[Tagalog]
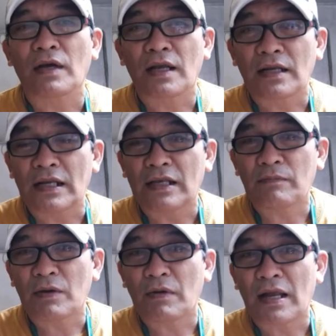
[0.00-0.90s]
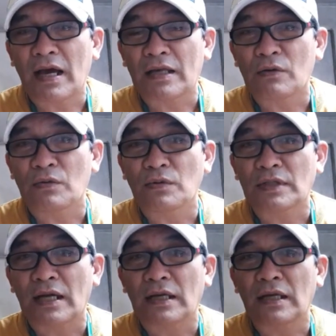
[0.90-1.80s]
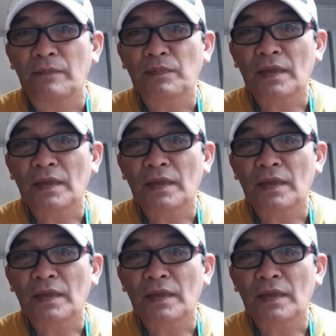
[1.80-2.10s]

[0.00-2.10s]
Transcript: Colonel Ibay, wala kayong utak eh.